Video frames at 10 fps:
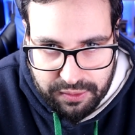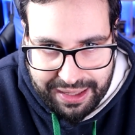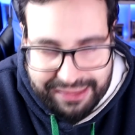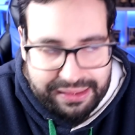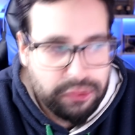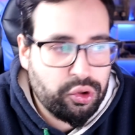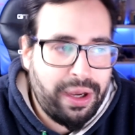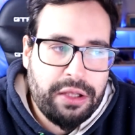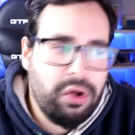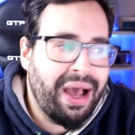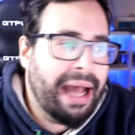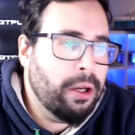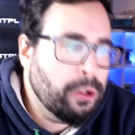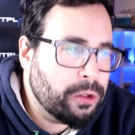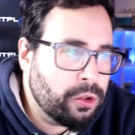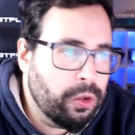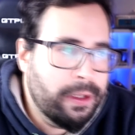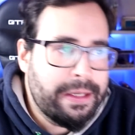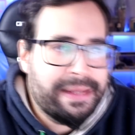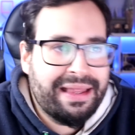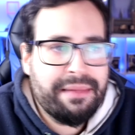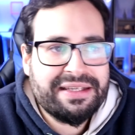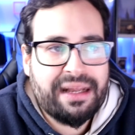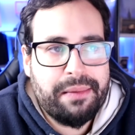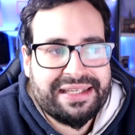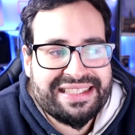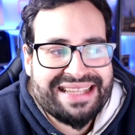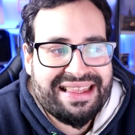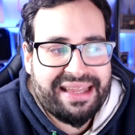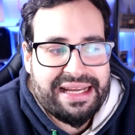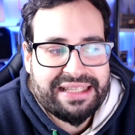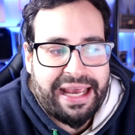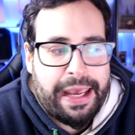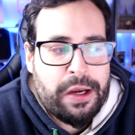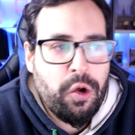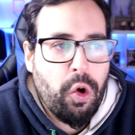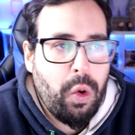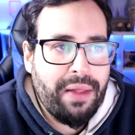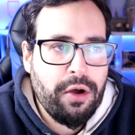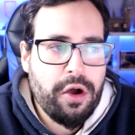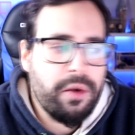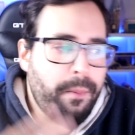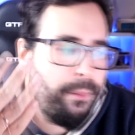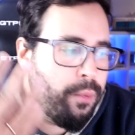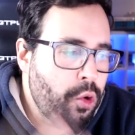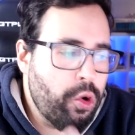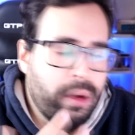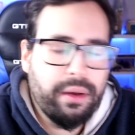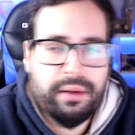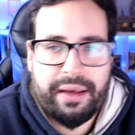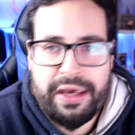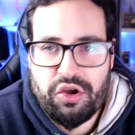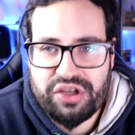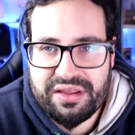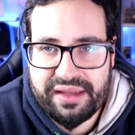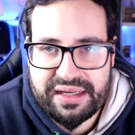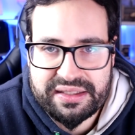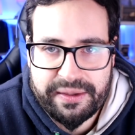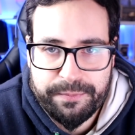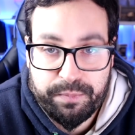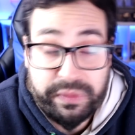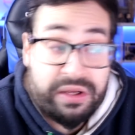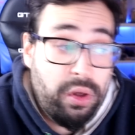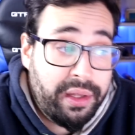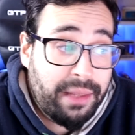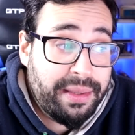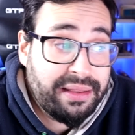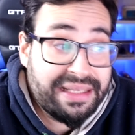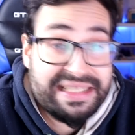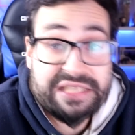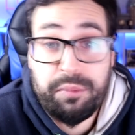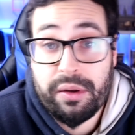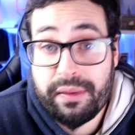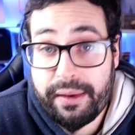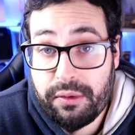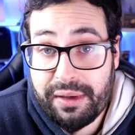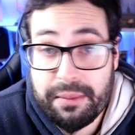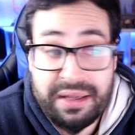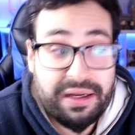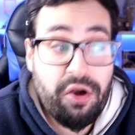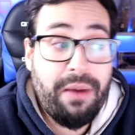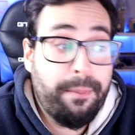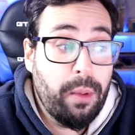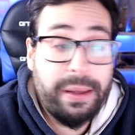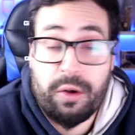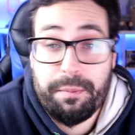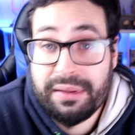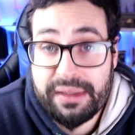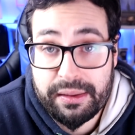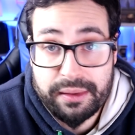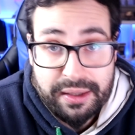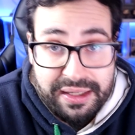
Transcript: Hace otro año al otro. Nada más que el Barça se interesa en un jugador, ¡pum! Ellos se interesan. Y lógicamente, si es por dinero, el Barça no va a poder competir.